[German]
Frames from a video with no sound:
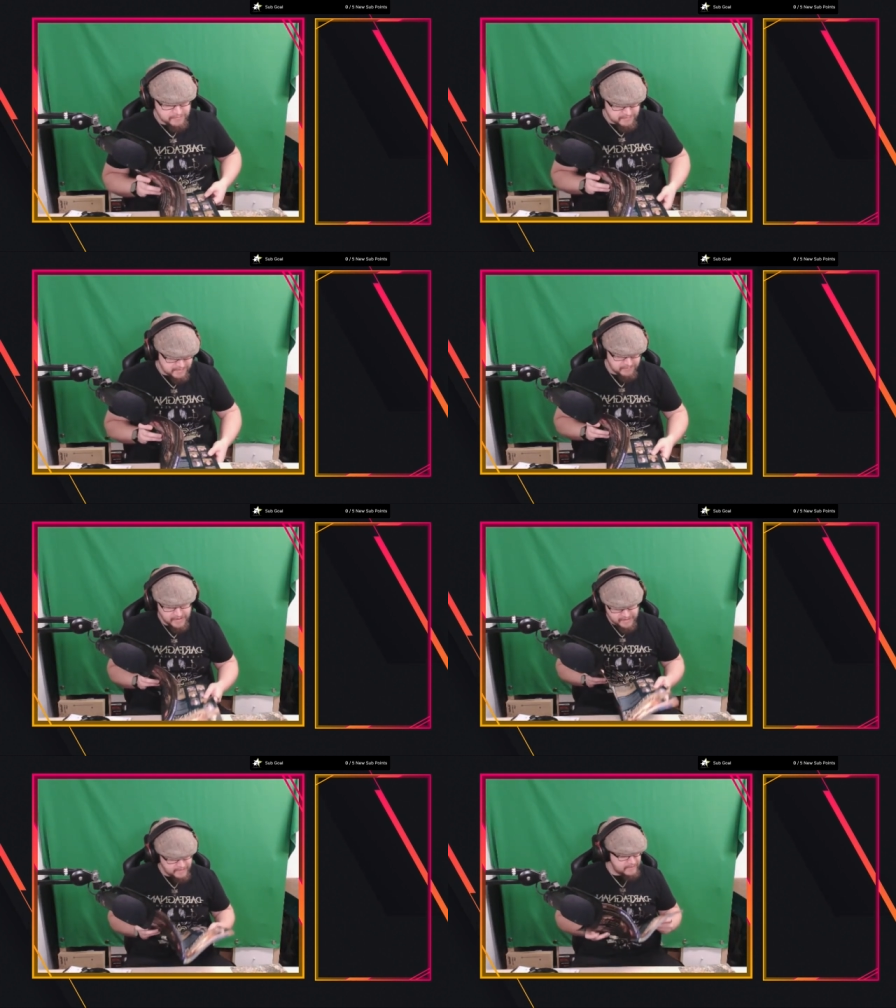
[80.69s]
Und
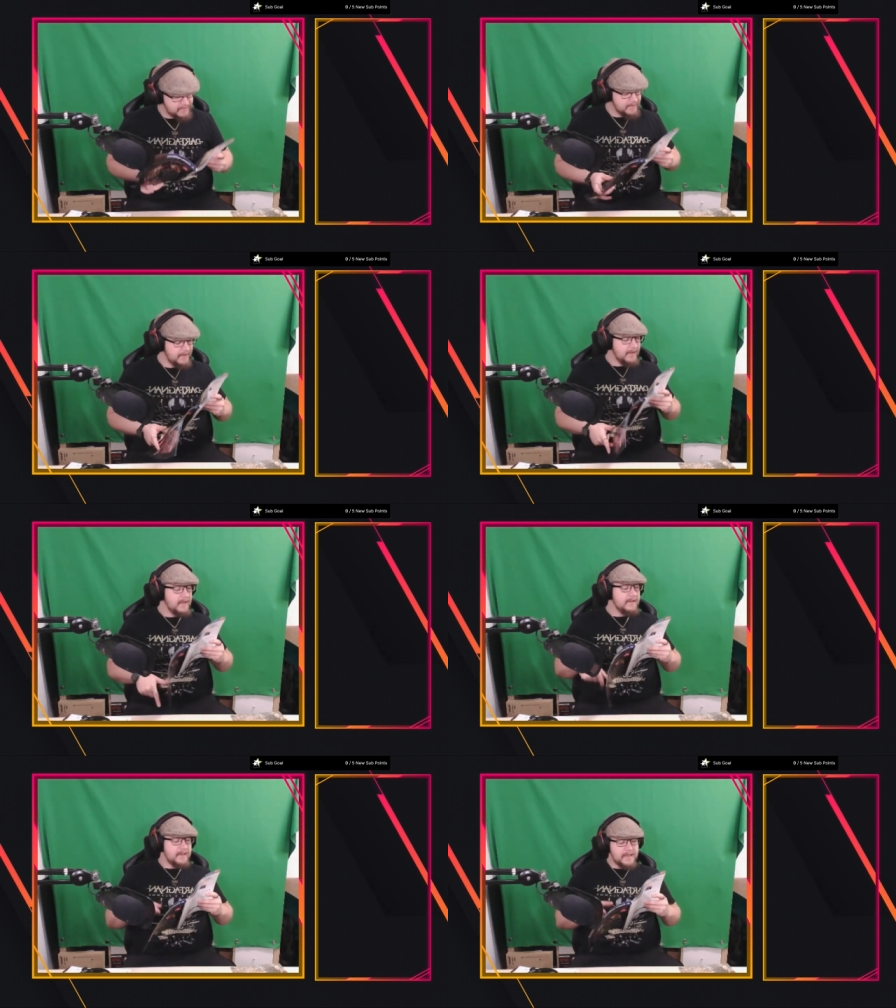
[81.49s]
zwar
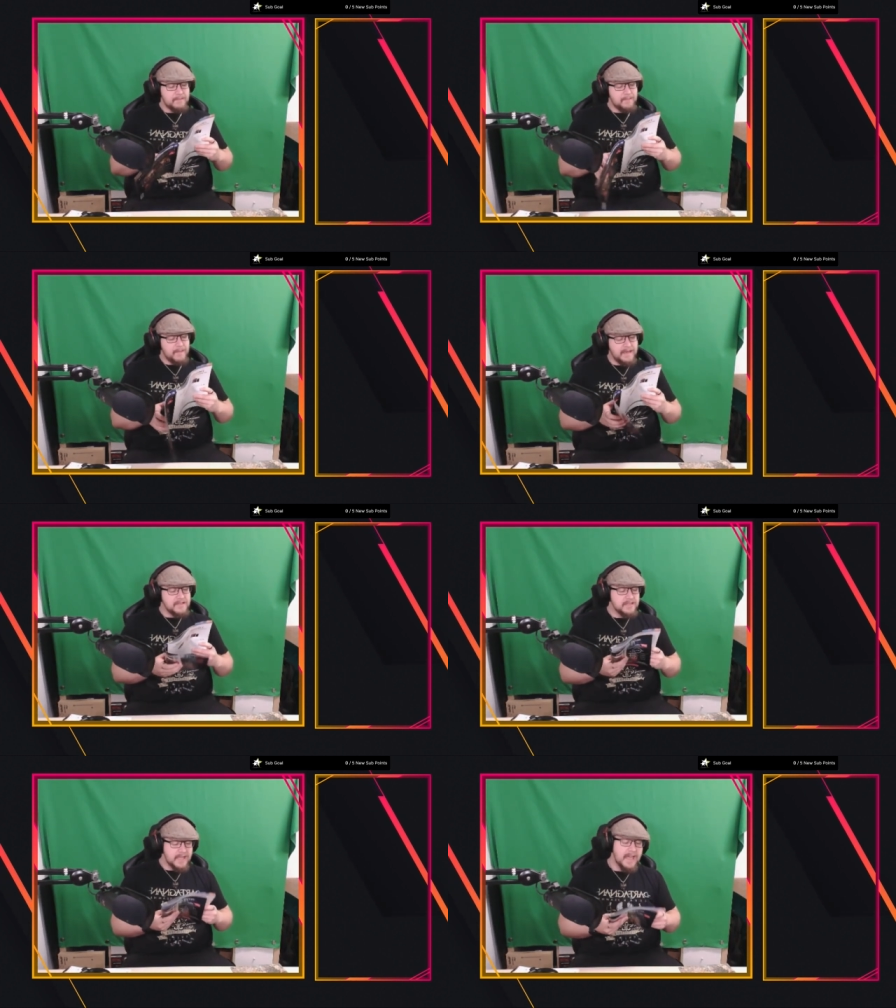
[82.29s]
dem
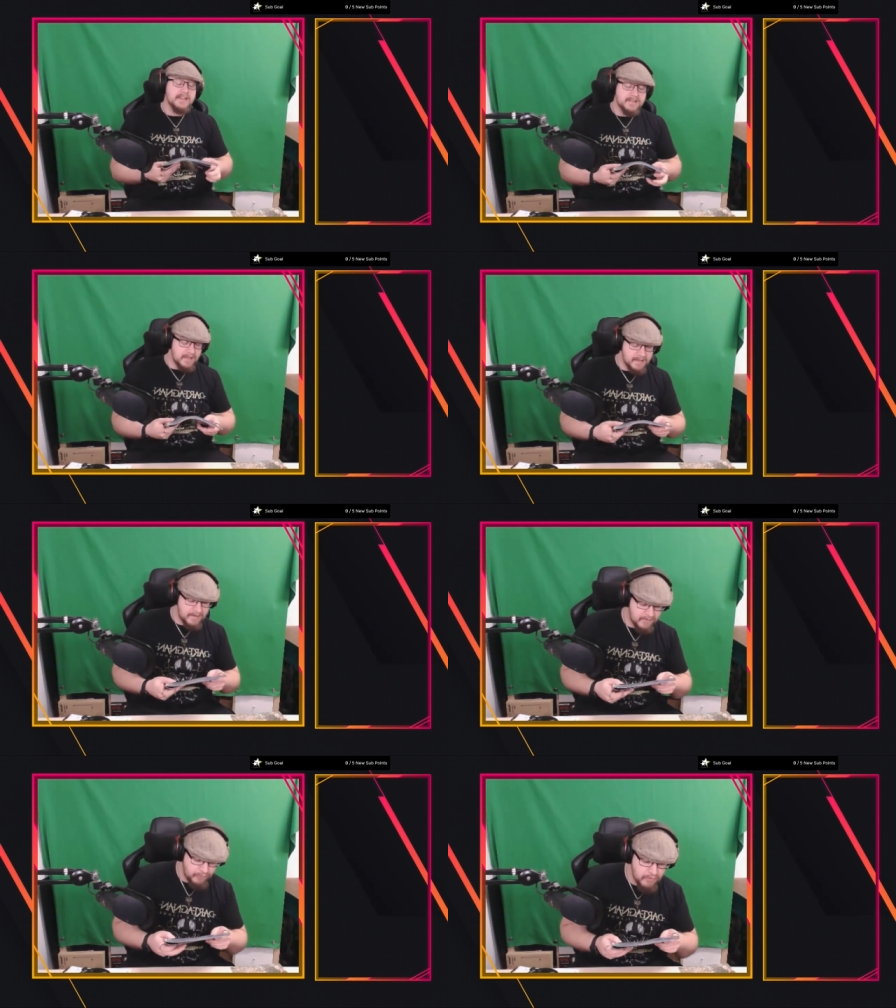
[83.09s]
Managing
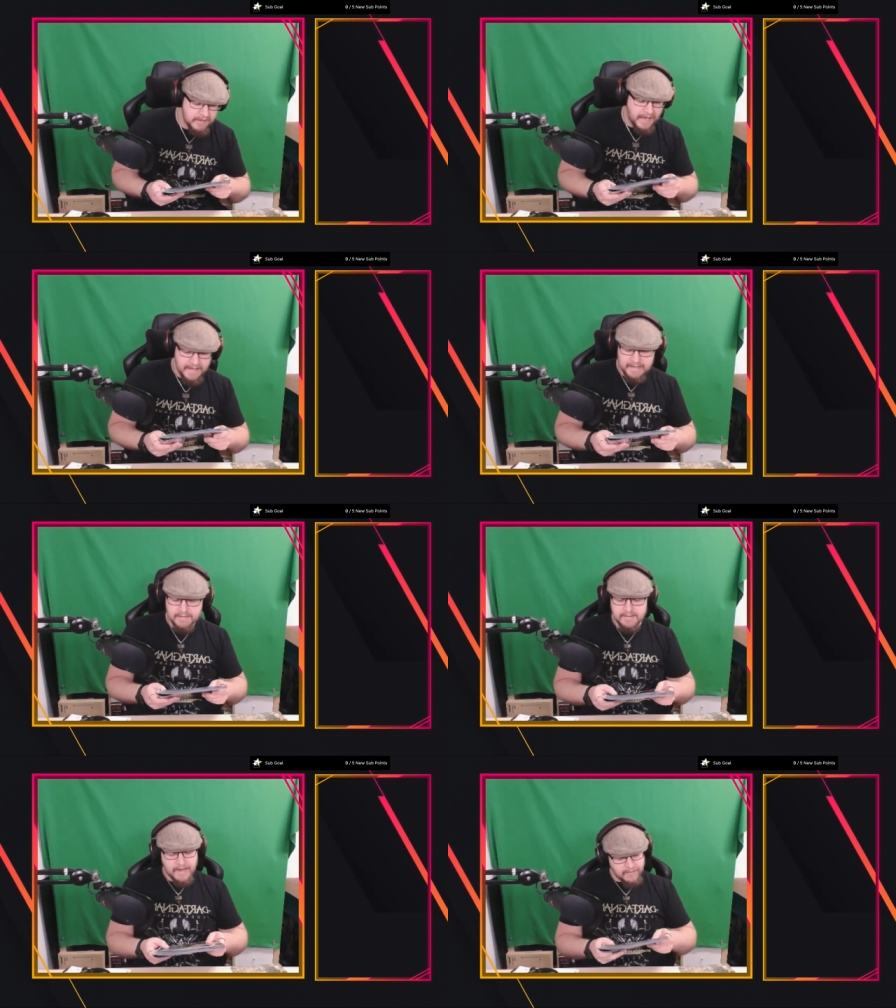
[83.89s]
Editor für
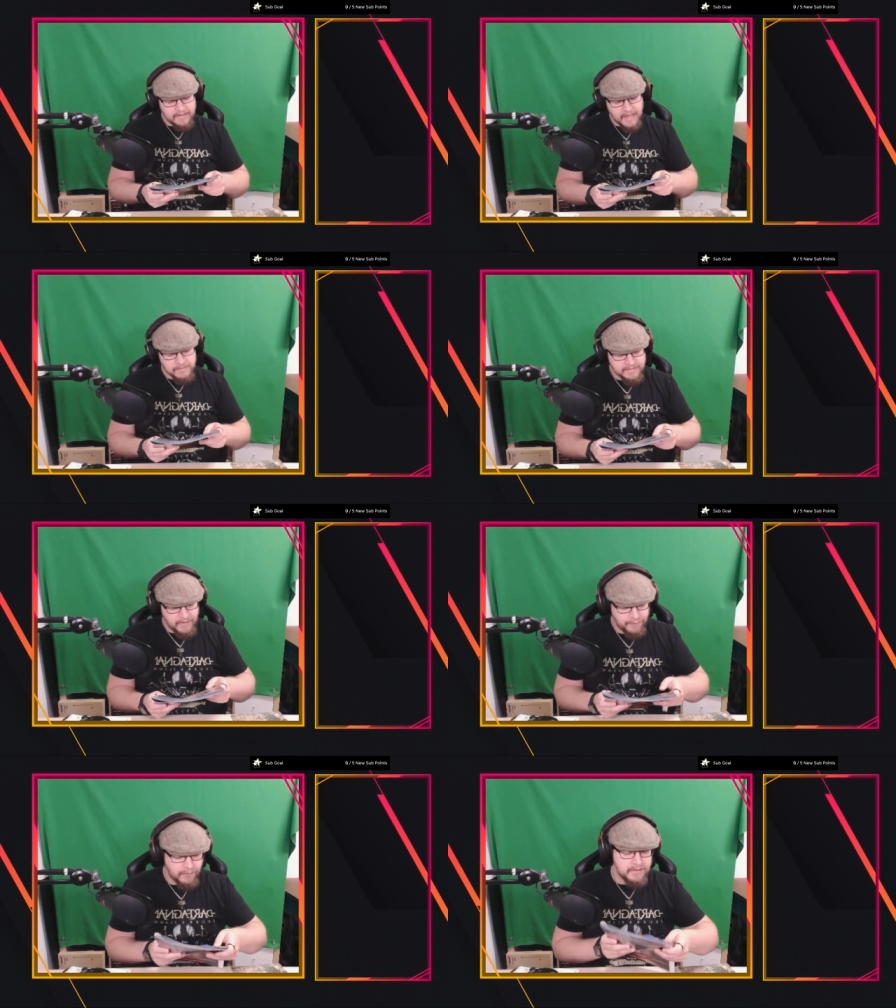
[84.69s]
Guides der
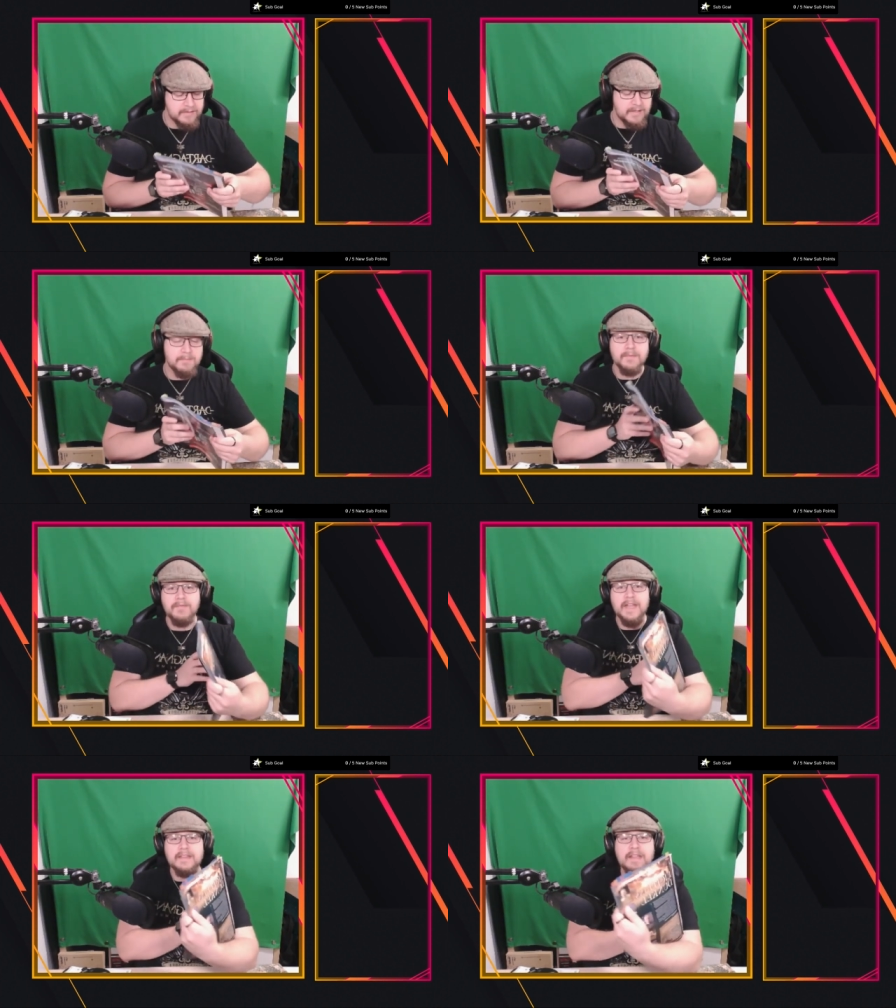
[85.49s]
Gamester von dem werten